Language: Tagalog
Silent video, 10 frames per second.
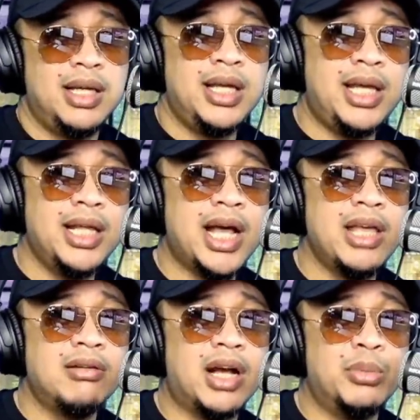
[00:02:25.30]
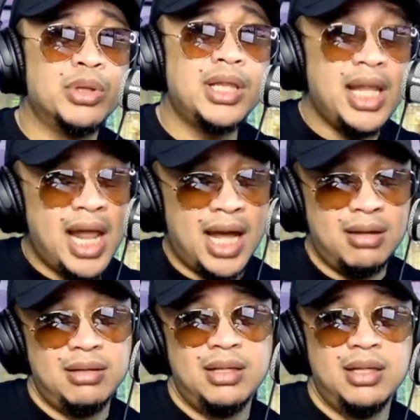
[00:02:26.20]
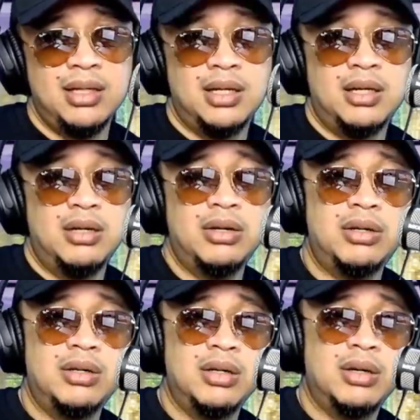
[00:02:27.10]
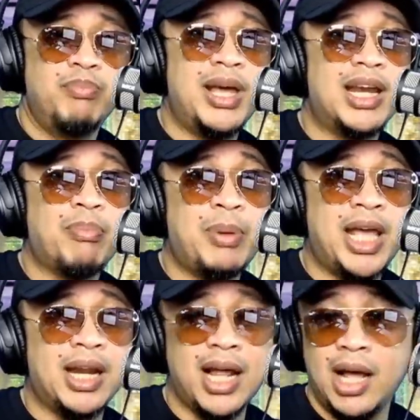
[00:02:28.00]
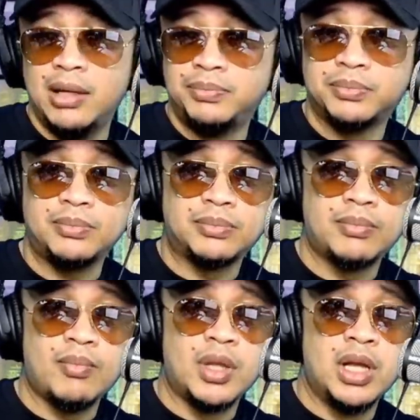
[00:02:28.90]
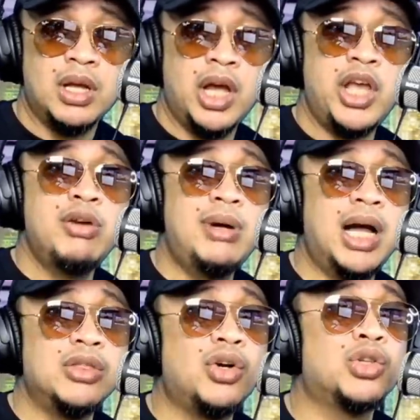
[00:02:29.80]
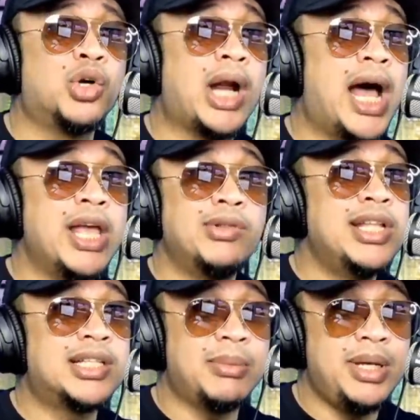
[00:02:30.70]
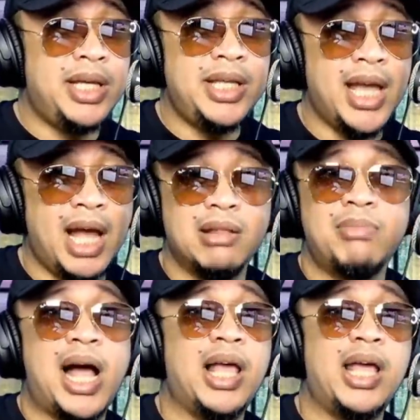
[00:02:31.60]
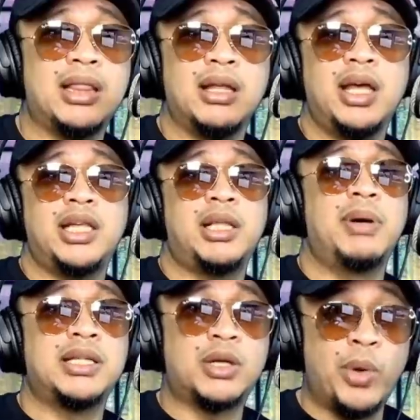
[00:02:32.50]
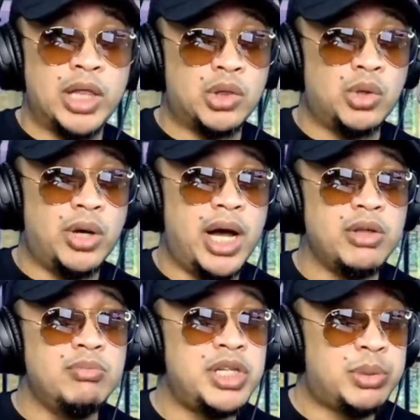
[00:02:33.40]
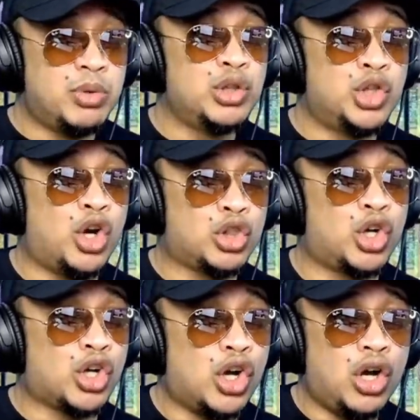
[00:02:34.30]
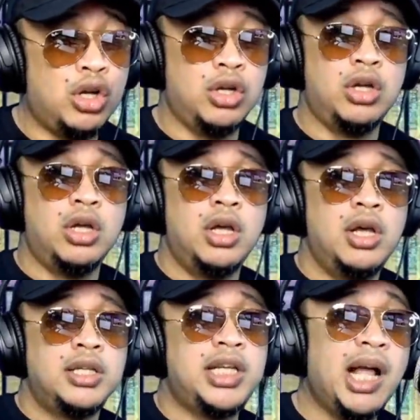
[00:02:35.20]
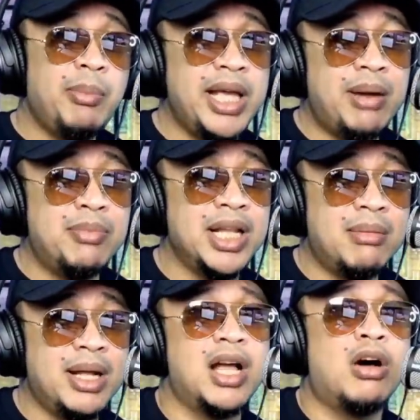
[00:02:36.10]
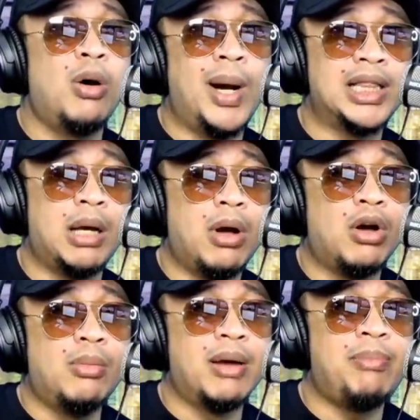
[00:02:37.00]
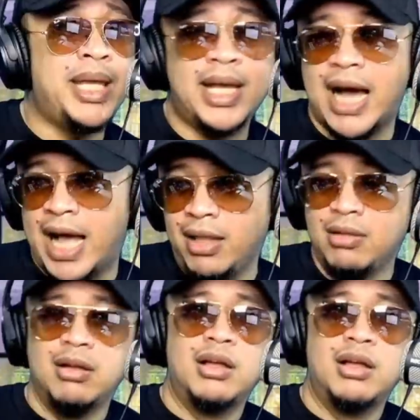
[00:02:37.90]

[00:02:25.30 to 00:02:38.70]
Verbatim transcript: hihina yung gamot nila. Oh, pera-pera. Eh, yung mga doktor ayaw din sabihin yan. Bakit? Eh di ba, kwento ko nga, yung mismong doktor ko, sinabihan ba naman ako, wag daw ako magbigan?